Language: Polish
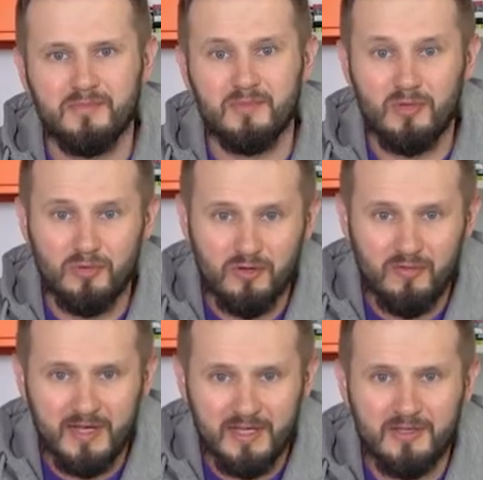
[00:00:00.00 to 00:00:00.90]

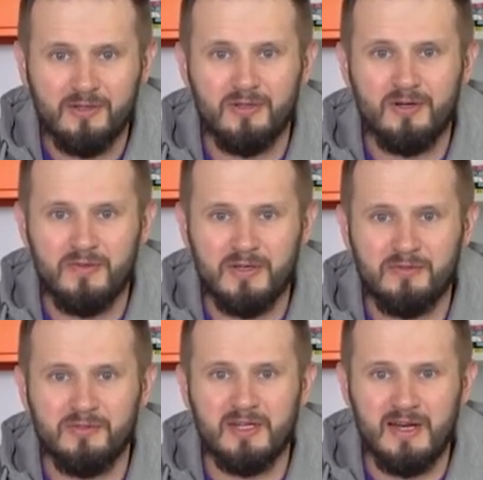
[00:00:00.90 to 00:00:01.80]
Drukowanie kolorowych
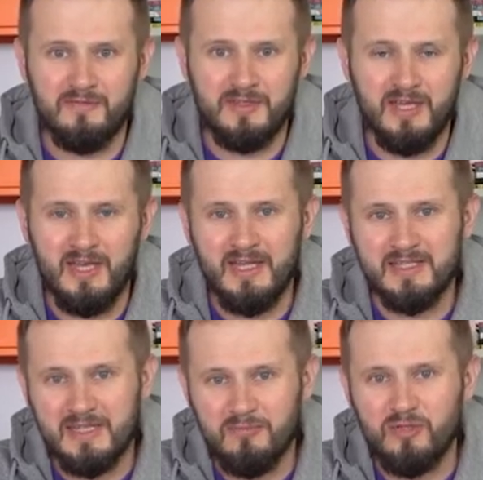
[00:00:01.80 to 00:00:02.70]
fotografii
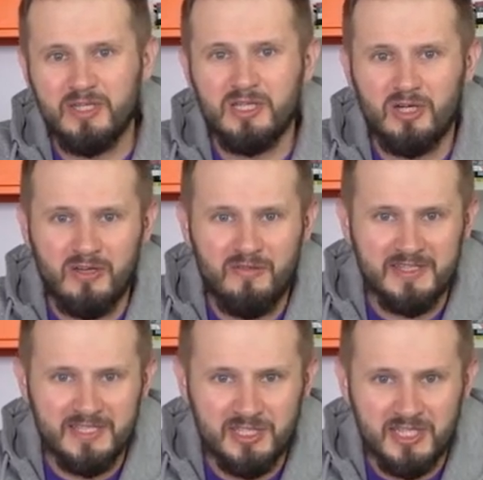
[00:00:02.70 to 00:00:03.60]
zajmuje trochę
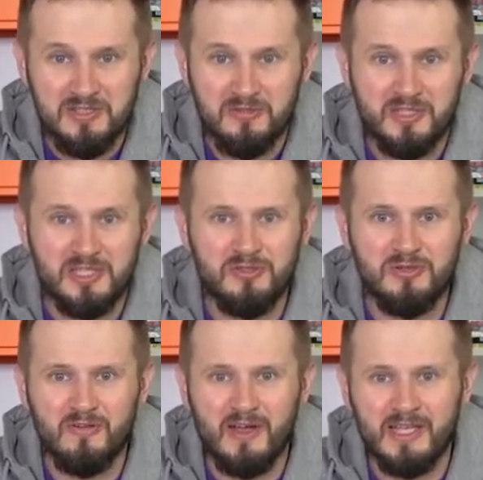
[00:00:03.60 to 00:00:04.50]
więcej czasu niż
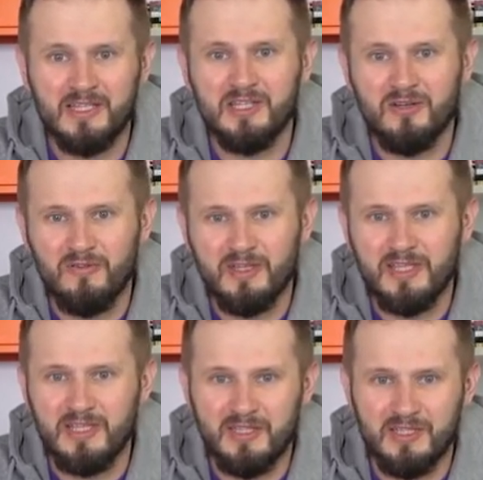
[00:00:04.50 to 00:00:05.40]
drukowanie
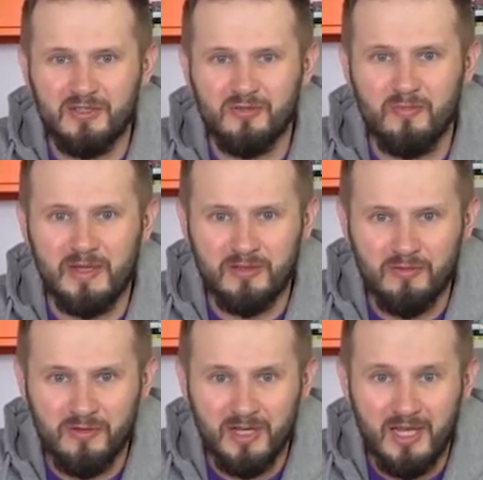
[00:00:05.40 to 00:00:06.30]
jakichkolwiek innych dokumentów.
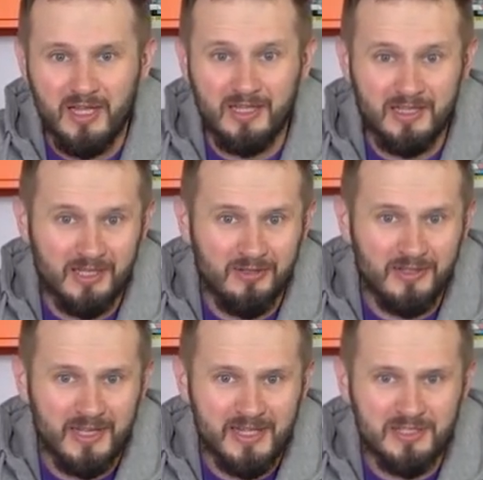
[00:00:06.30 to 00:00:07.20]
Dlatego
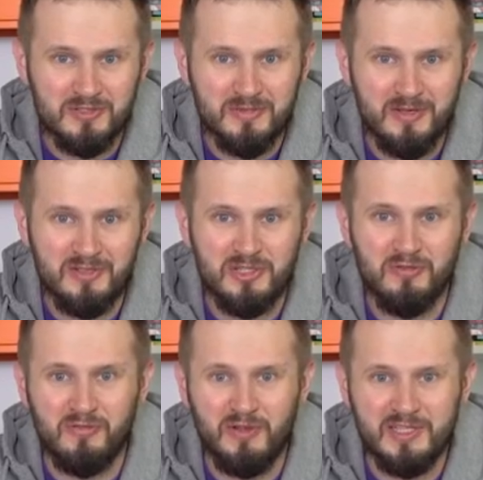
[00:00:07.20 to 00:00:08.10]
należy uzbroić się
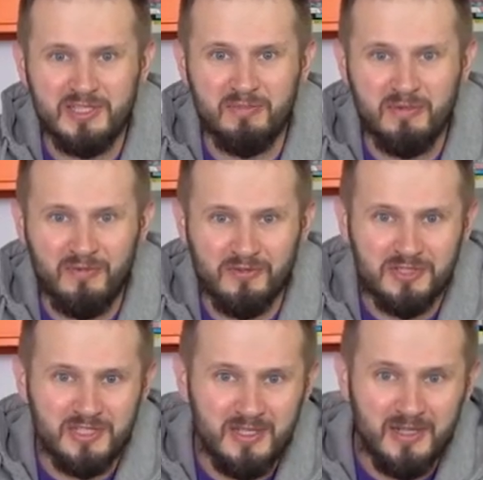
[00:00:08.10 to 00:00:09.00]
w chwilę
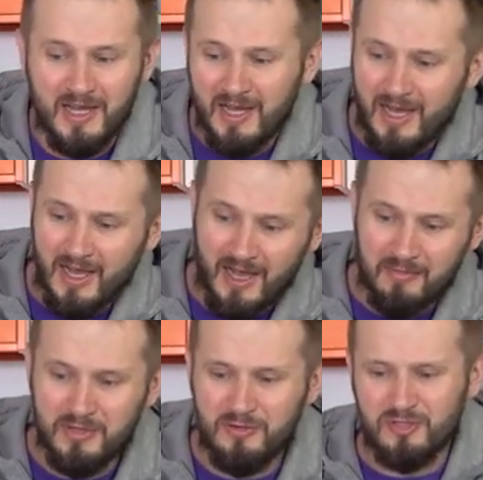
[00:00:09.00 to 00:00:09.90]
cierpliwości,
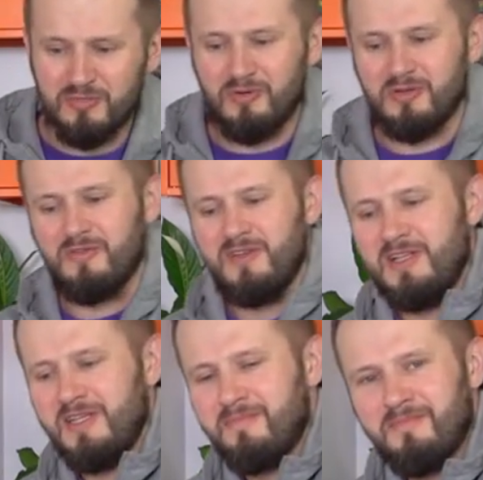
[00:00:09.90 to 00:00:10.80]
aby już po
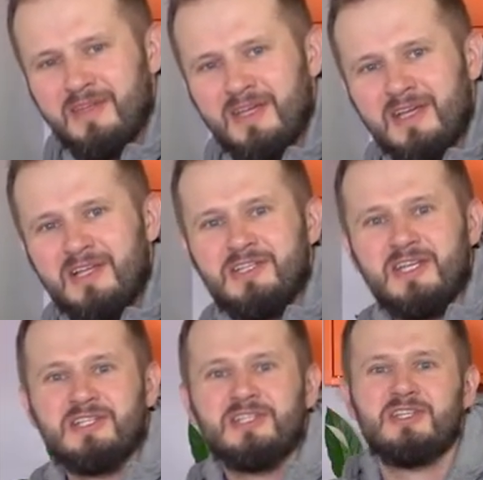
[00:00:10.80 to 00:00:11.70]
chwili
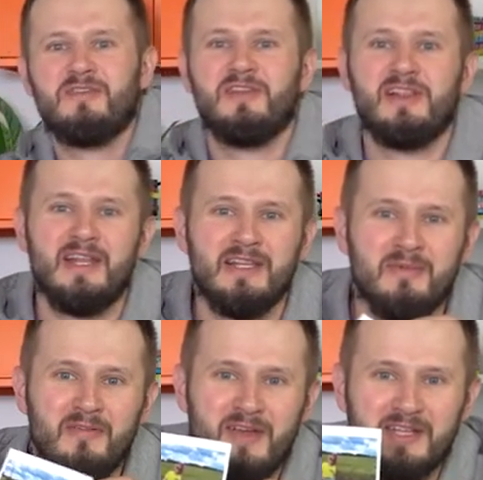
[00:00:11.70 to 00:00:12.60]
cieszyć się
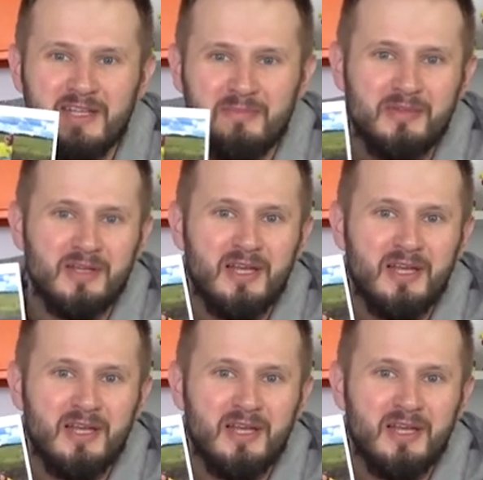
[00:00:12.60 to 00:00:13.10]
finalnym efektem